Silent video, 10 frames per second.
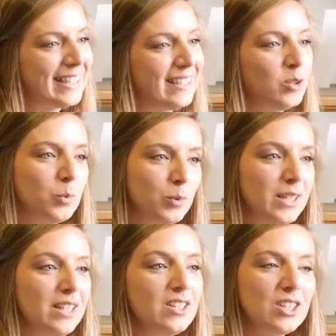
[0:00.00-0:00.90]
et
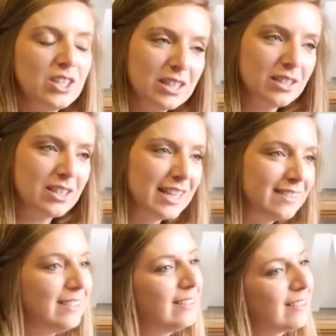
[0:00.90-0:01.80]
depuis,
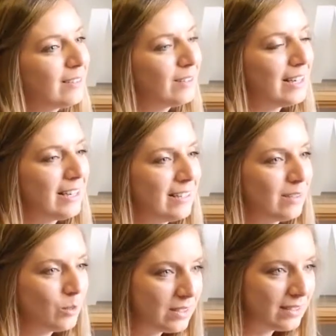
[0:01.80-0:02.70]
j'assiste les
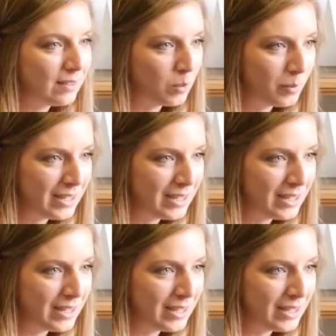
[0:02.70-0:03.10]
sociétés en